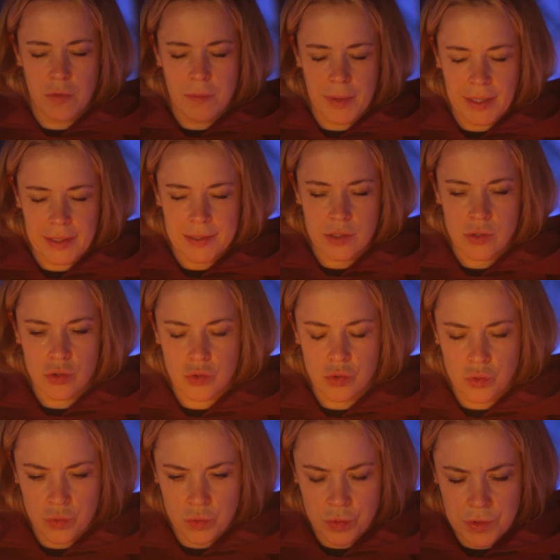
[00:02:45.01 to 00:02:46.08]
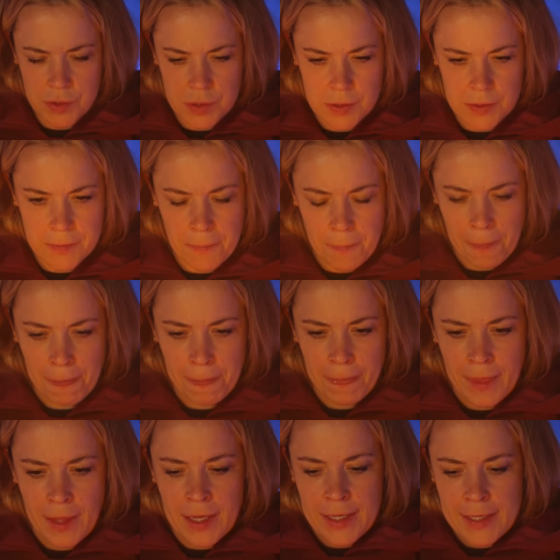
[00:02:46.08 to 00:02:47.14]
Argument Susan
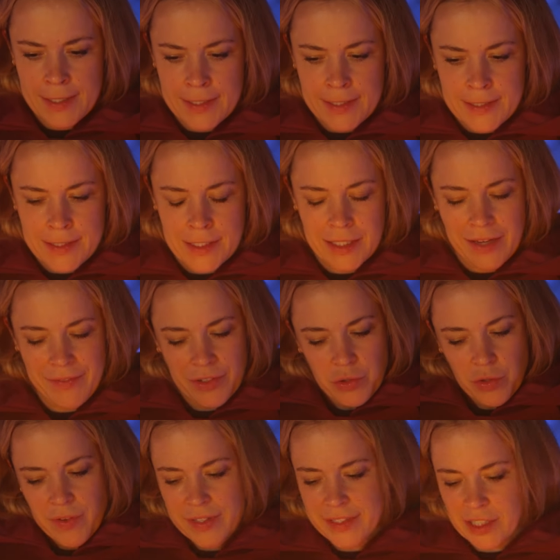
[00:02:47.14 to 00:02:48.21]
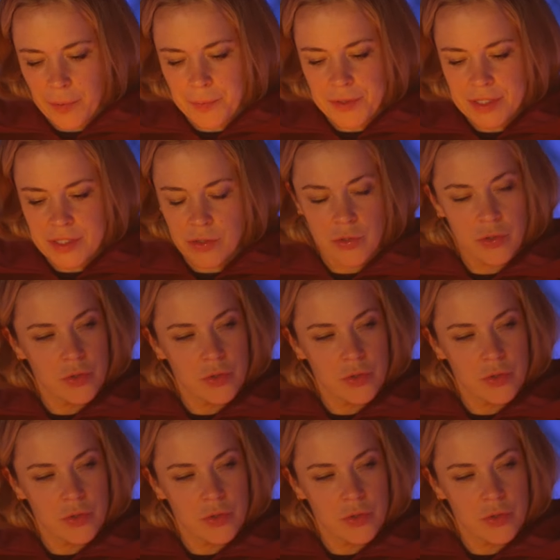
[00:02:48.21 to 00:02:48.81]
es ist halt einfach nur, weil ich glaube, dass